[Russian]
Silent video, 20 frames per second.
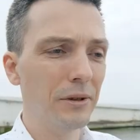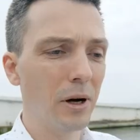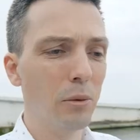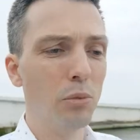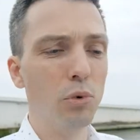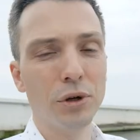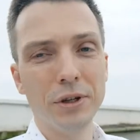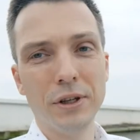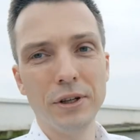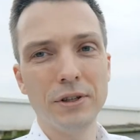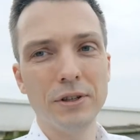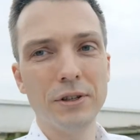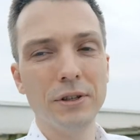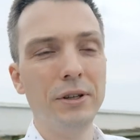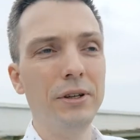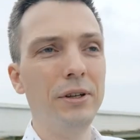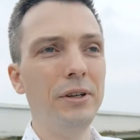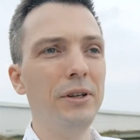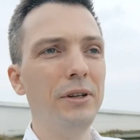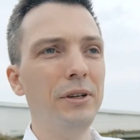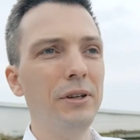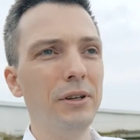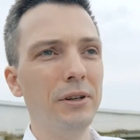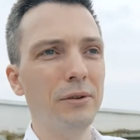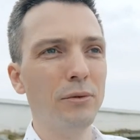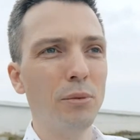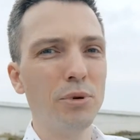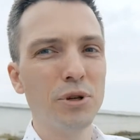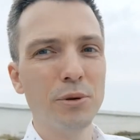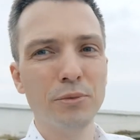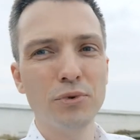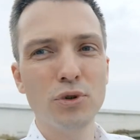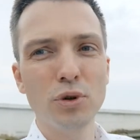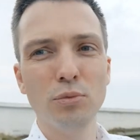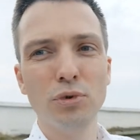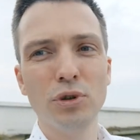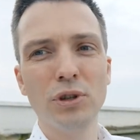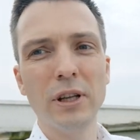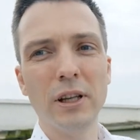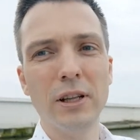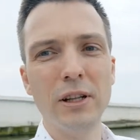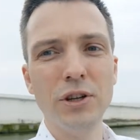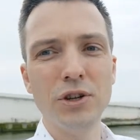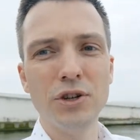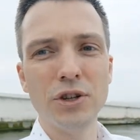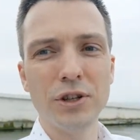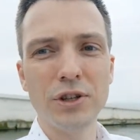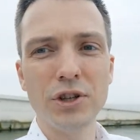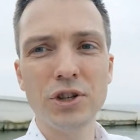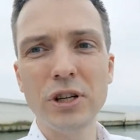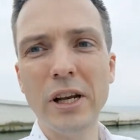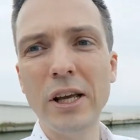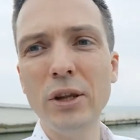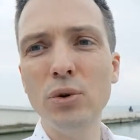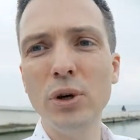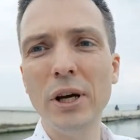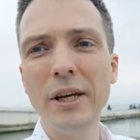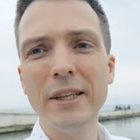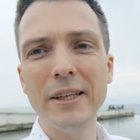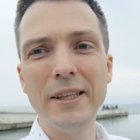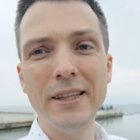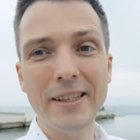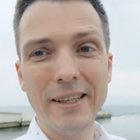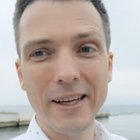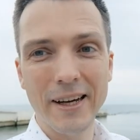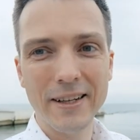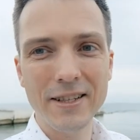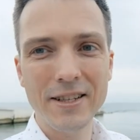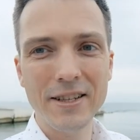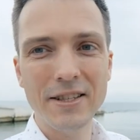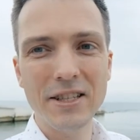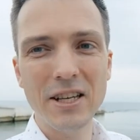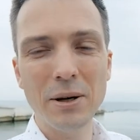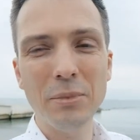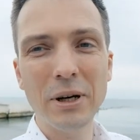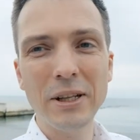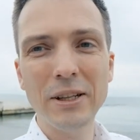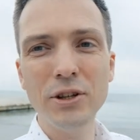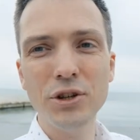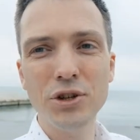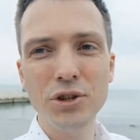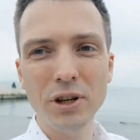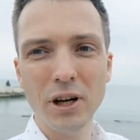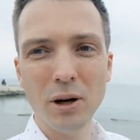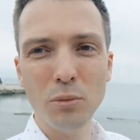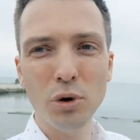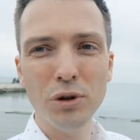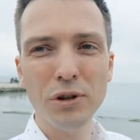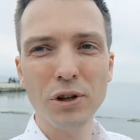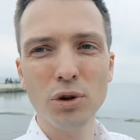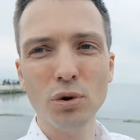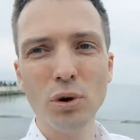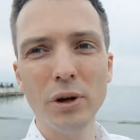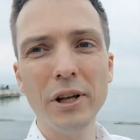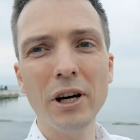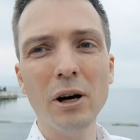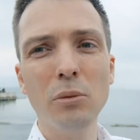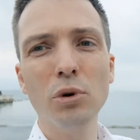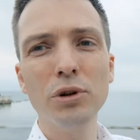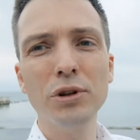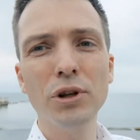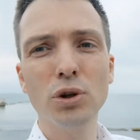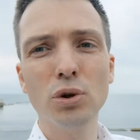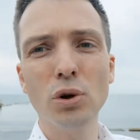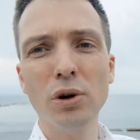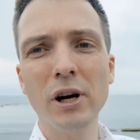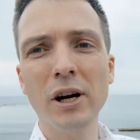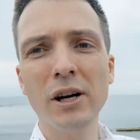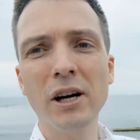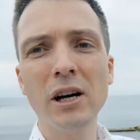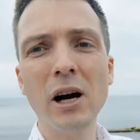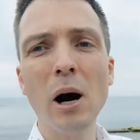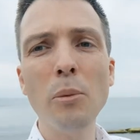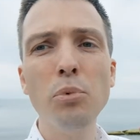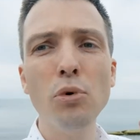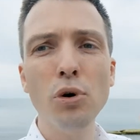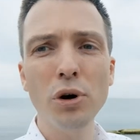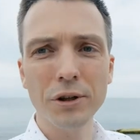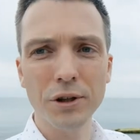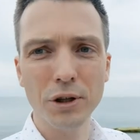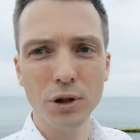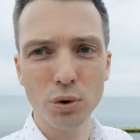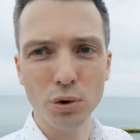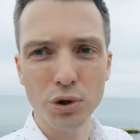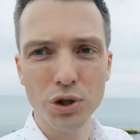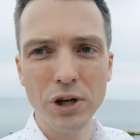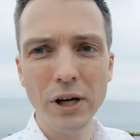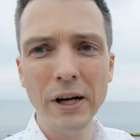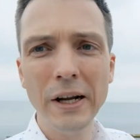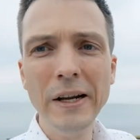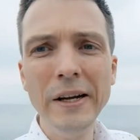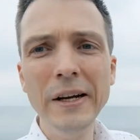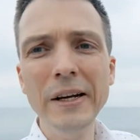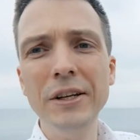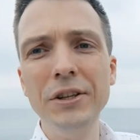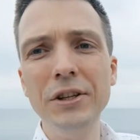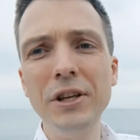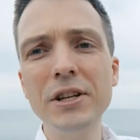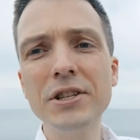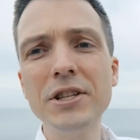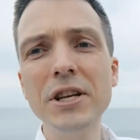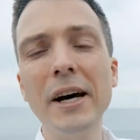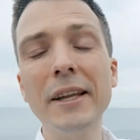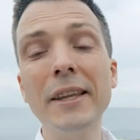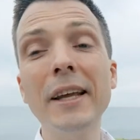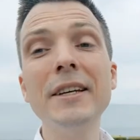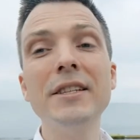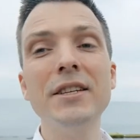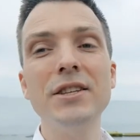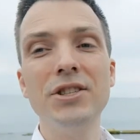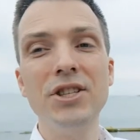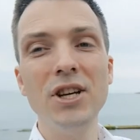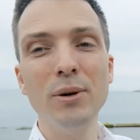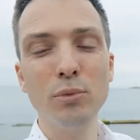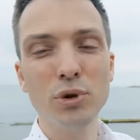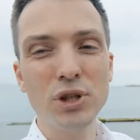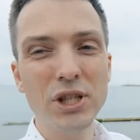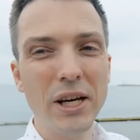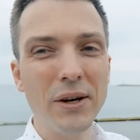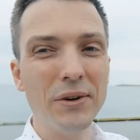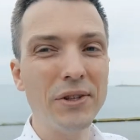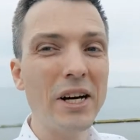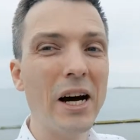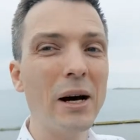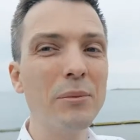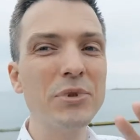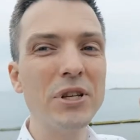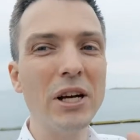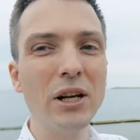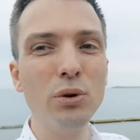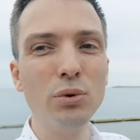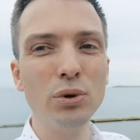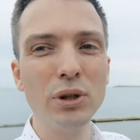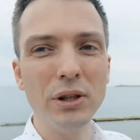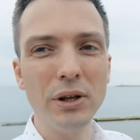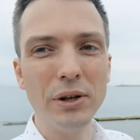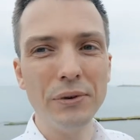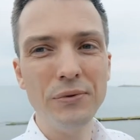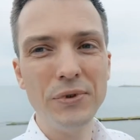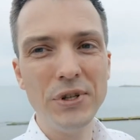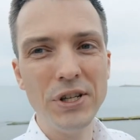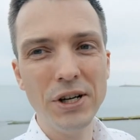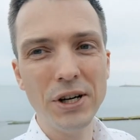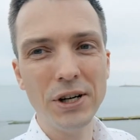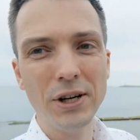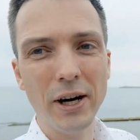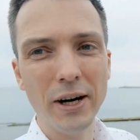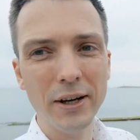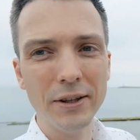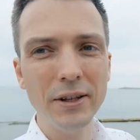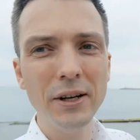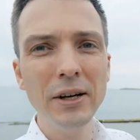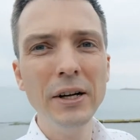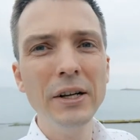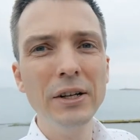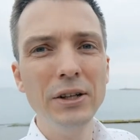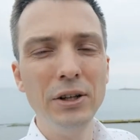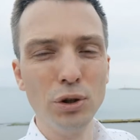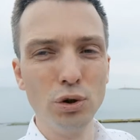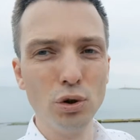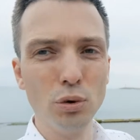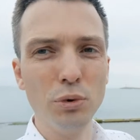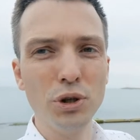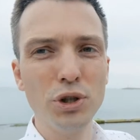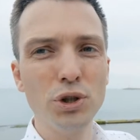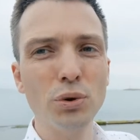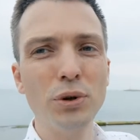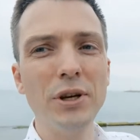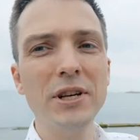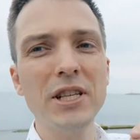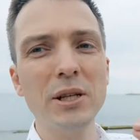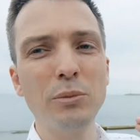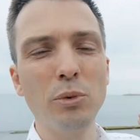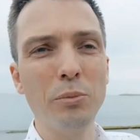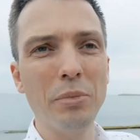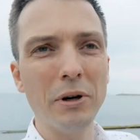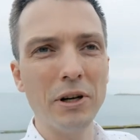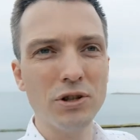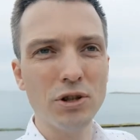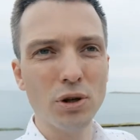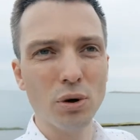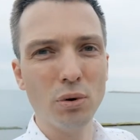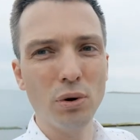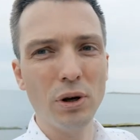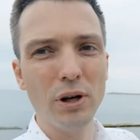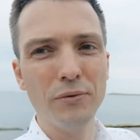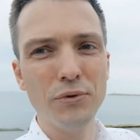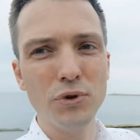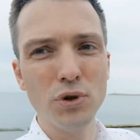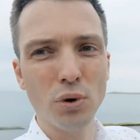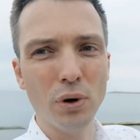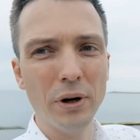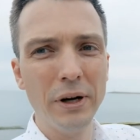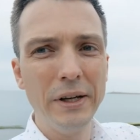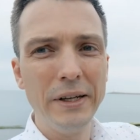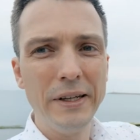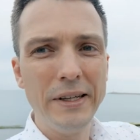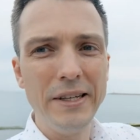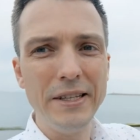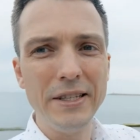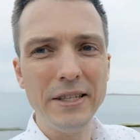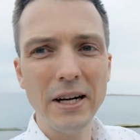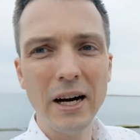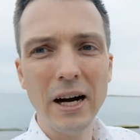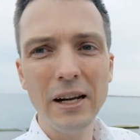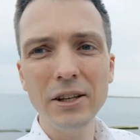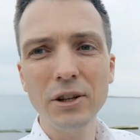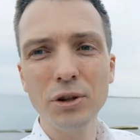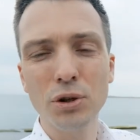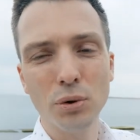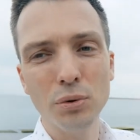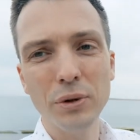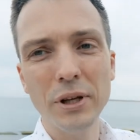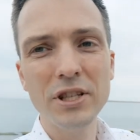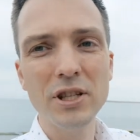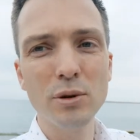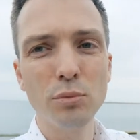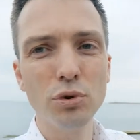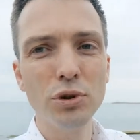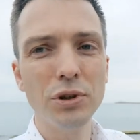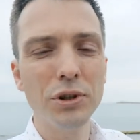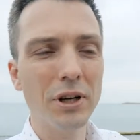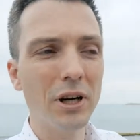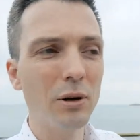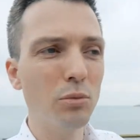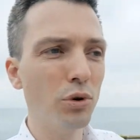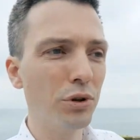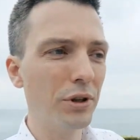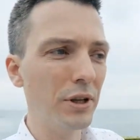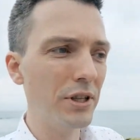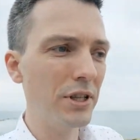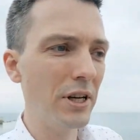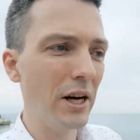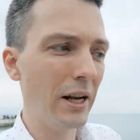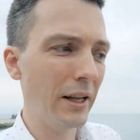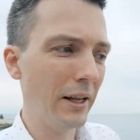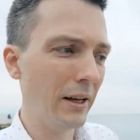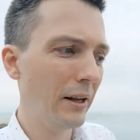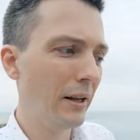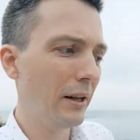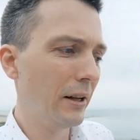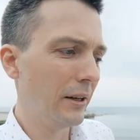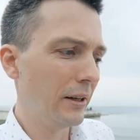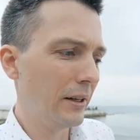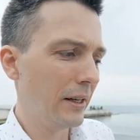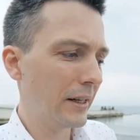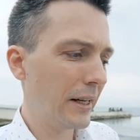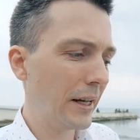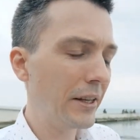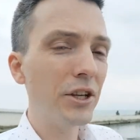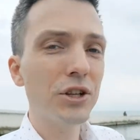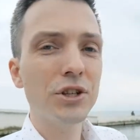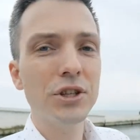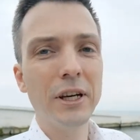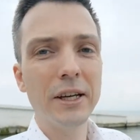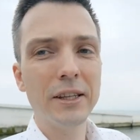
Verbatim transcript: работать, и, в общем, все будет отлично. К сожалению, это не так. Система отлично работает, но она работает только как опорная точка. Нельзя на систему ставить абсолютно все карты и думать, что если мы простроили все идеально, то у нас и будет будет работа идеально. Конечно,